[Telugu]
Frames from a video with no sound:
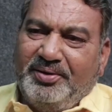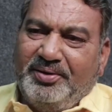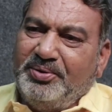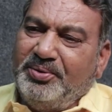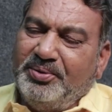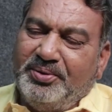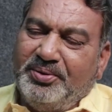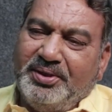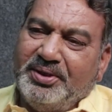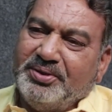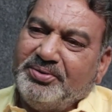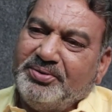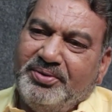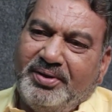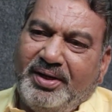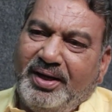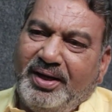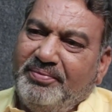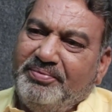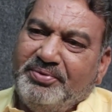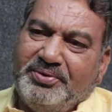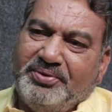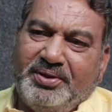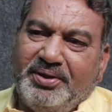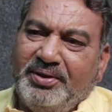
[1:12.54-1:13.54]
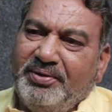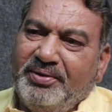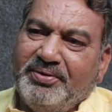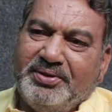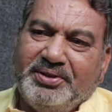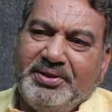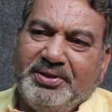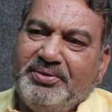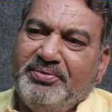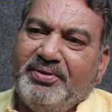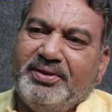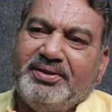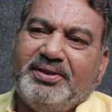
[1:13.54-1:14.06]
డ్యూటీ చేసుకుని ఆఫీస్లో ఎవరి
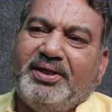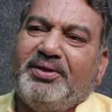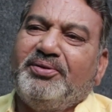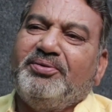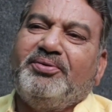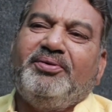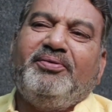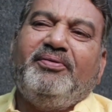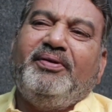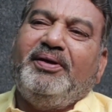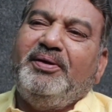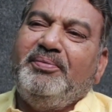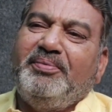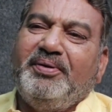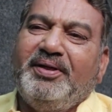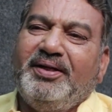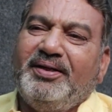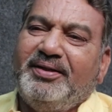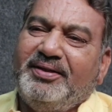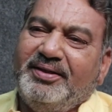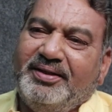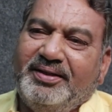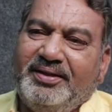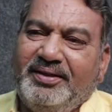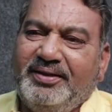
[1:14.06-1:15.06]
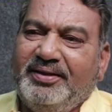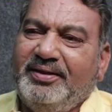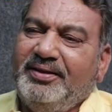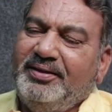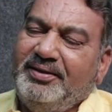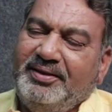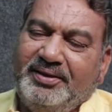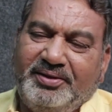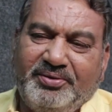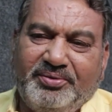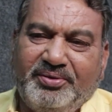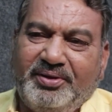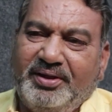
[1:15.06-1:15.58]
సీటు వాళ్ళు సర్దుకొని వెళ్ళిపోయినట్టుగానే
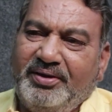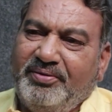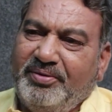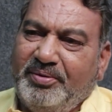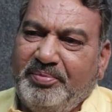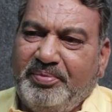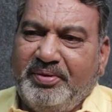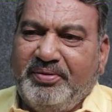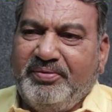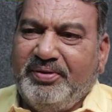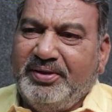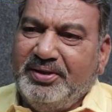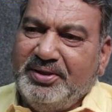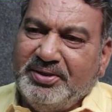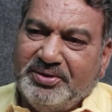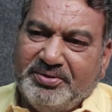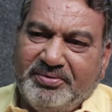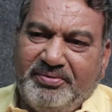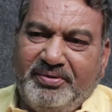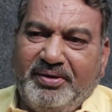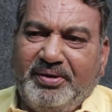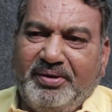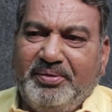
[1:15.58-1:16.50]
ఇది కూడా ఎవరి పని వాళ్ళు చేసుకుని